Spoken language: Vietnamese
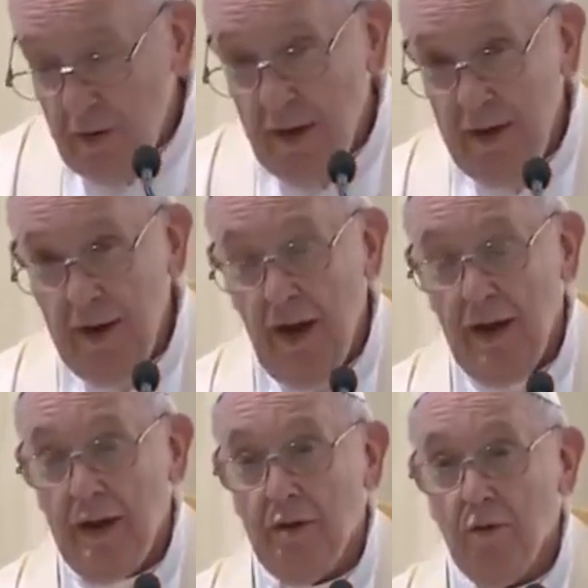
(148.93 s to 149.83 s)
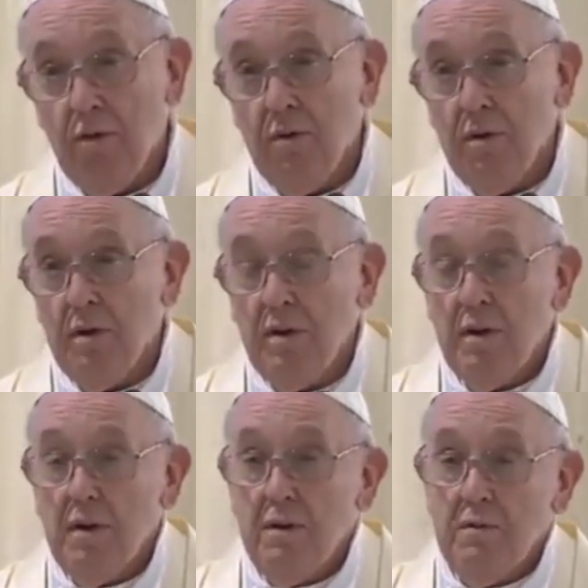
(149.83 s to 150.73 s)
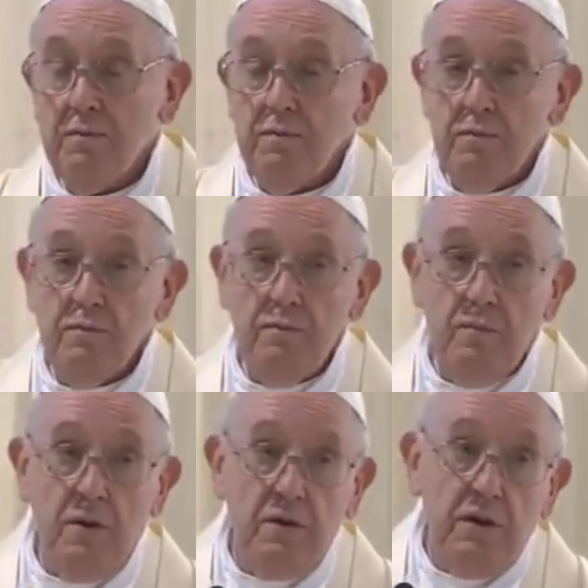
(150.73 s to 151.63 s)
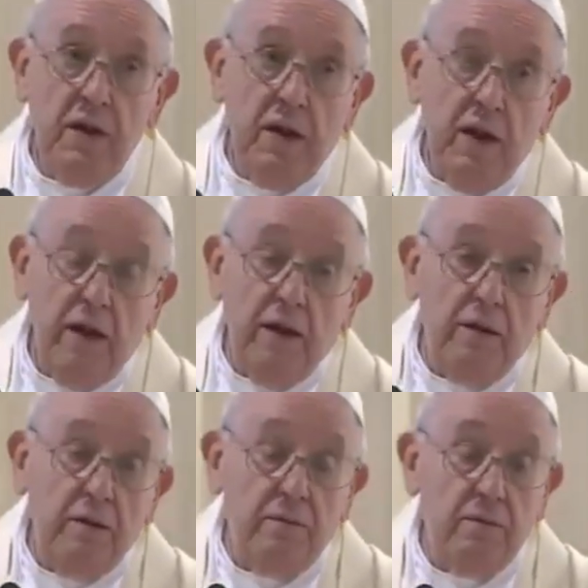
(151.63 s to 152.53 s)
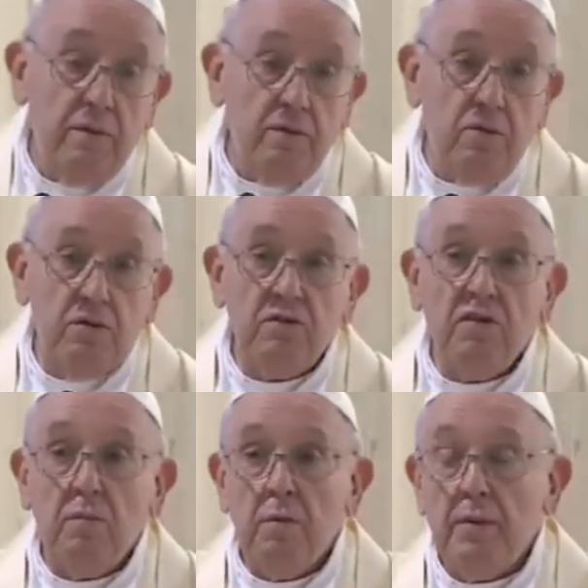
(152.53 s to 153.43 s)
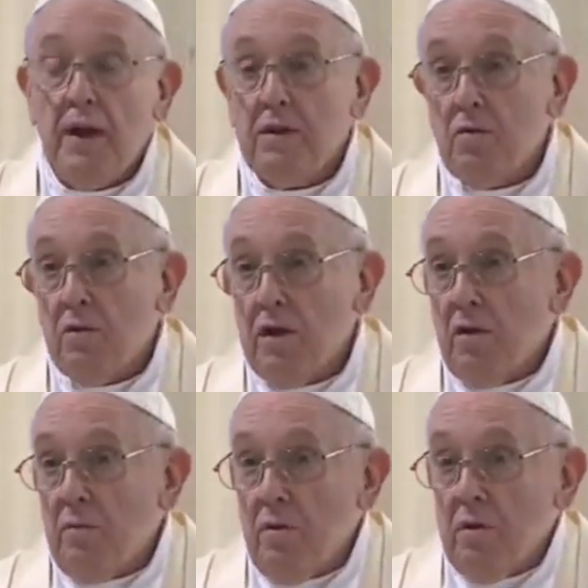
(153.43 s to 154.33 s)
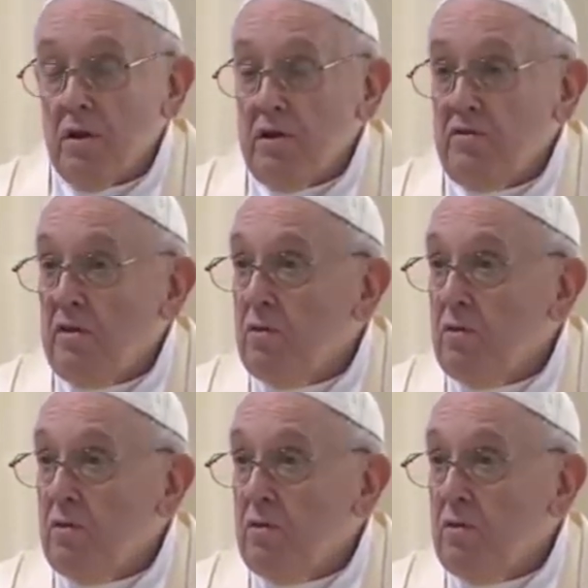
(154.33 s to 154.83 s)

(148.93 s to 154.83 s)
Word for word: vi của chúng ta cũng phải cụ thể như thế. Nếu chúng ta nói chúng ta vô tội, chúng ta tự lừa dối mình.